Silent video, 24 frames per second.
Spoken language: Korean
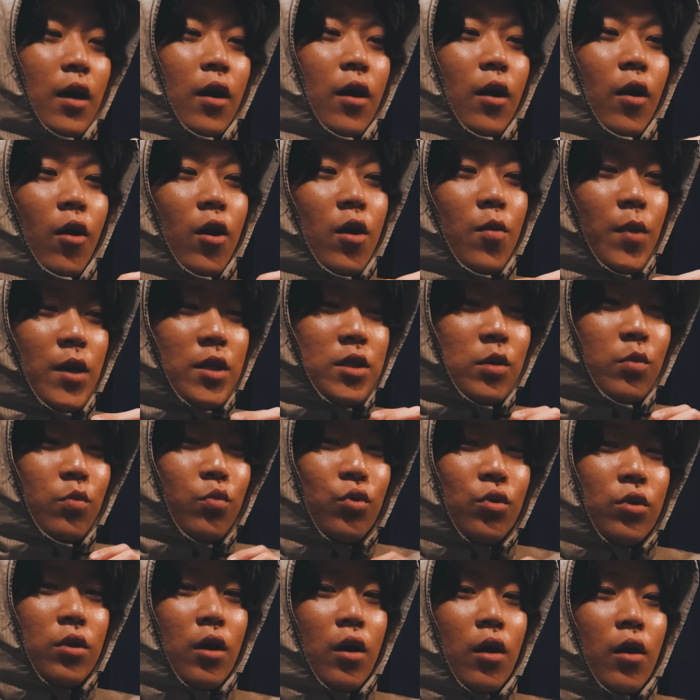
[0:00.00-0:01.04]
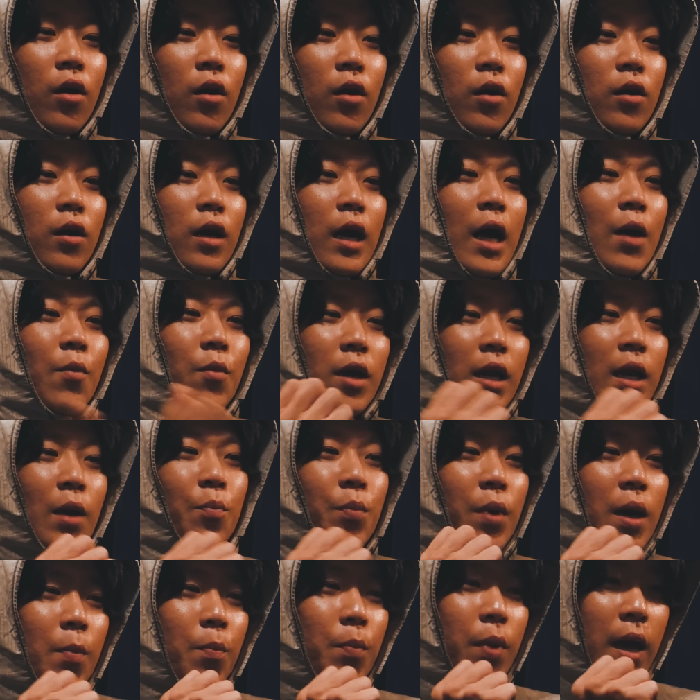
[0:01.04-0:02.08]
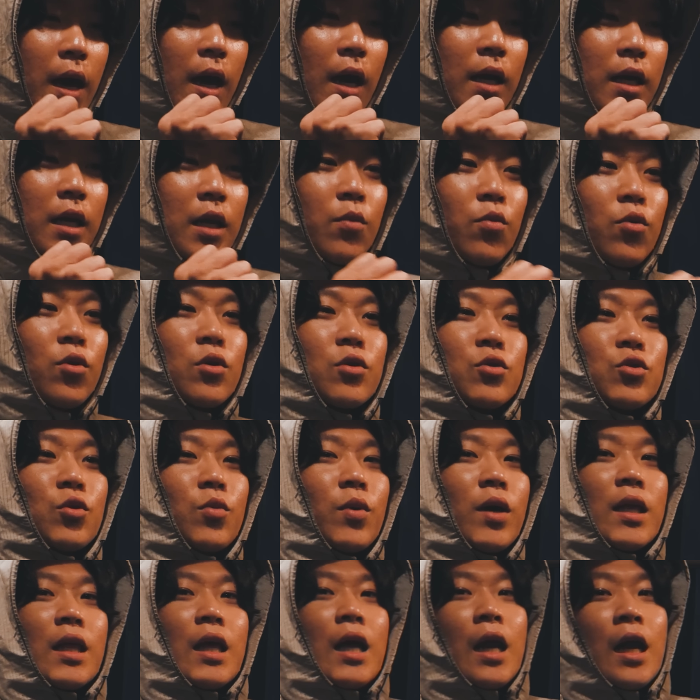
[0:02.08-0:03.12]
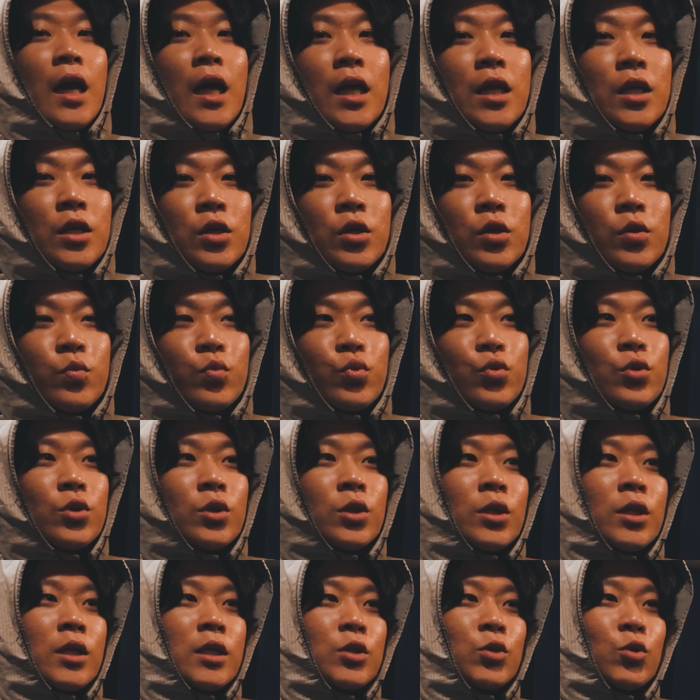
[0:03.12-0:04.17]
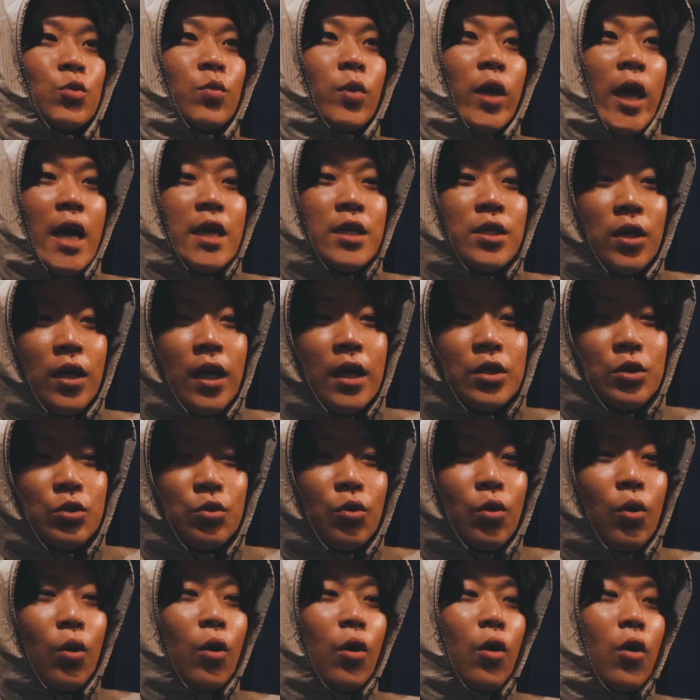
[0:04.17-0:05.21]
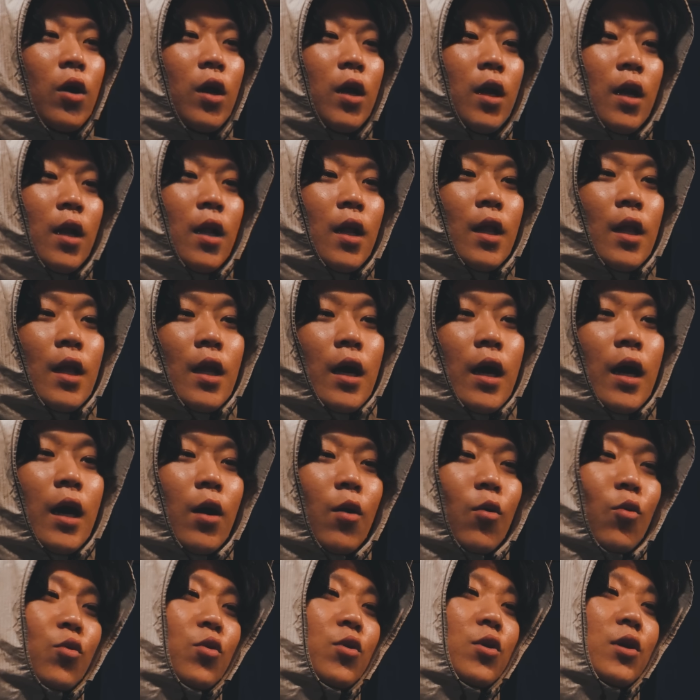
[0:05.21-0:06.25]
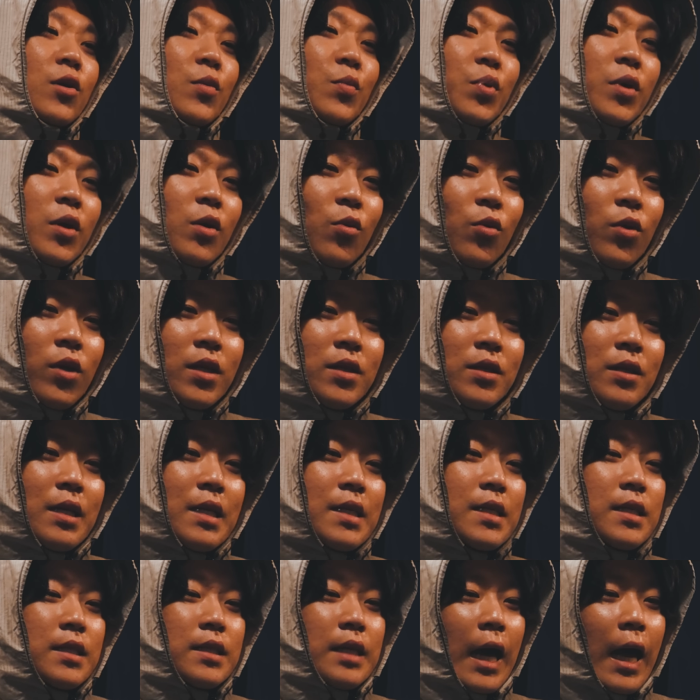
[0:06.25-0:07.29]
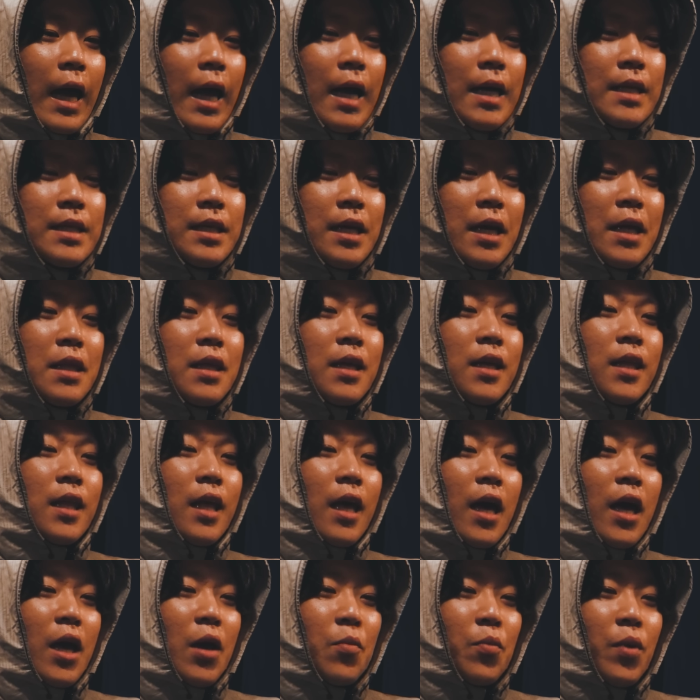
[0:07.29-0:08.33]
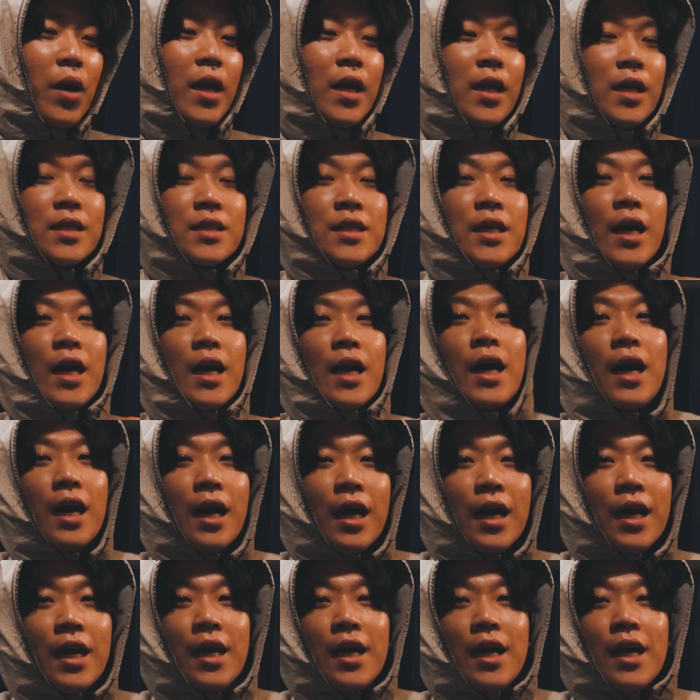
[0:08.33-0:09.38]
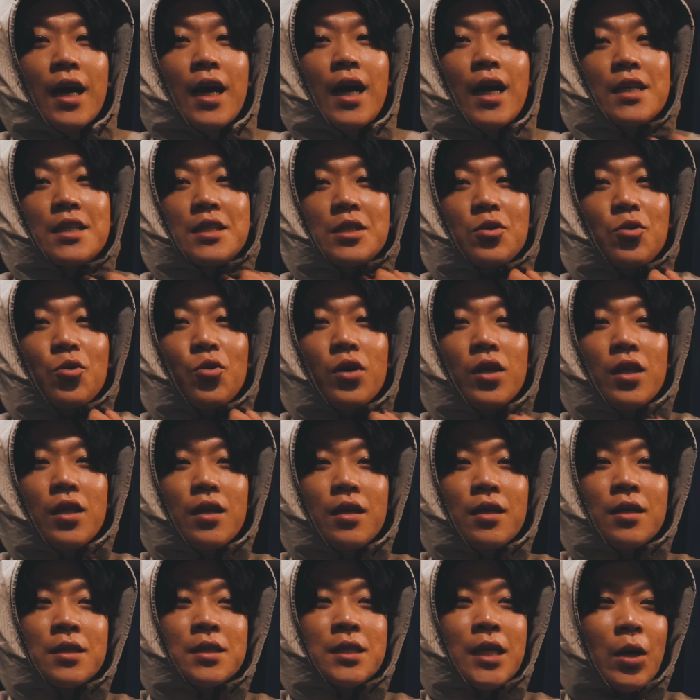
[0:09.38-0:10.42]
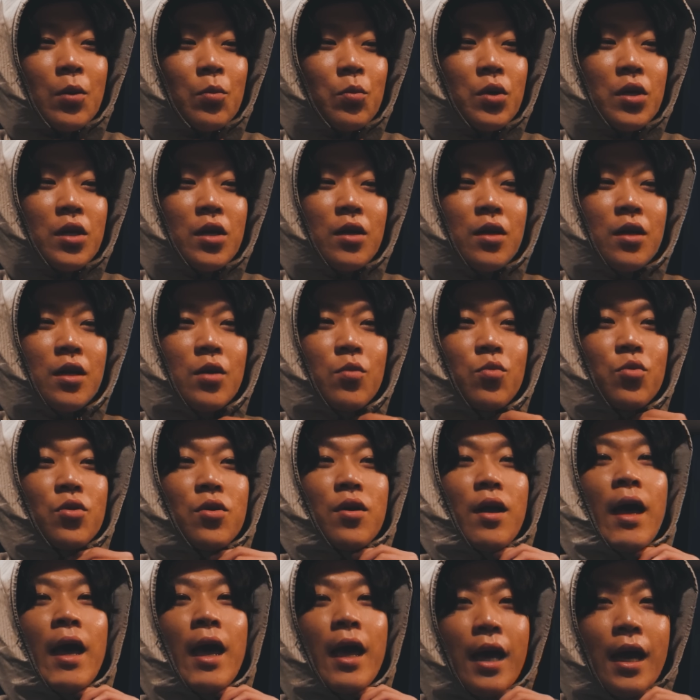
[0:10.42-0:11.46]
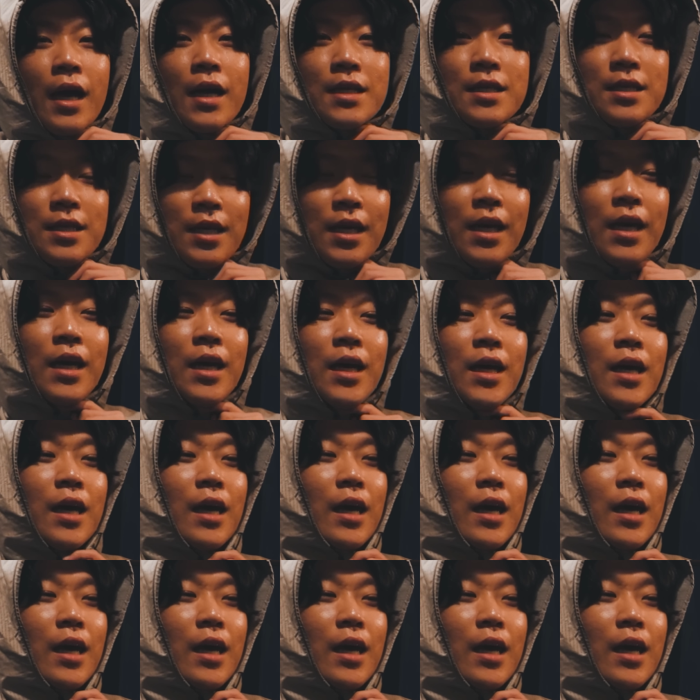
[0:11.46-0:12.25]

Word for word: 그 얼마 전부터 카메라 백팩 리뷰를 좀 해달라는 분들이 좀 계셔가지고 아 오늘은 피곤해서 일찍 자야지 했는데 빨리 제가 가지고 있는 장비를 리뷰를 해야지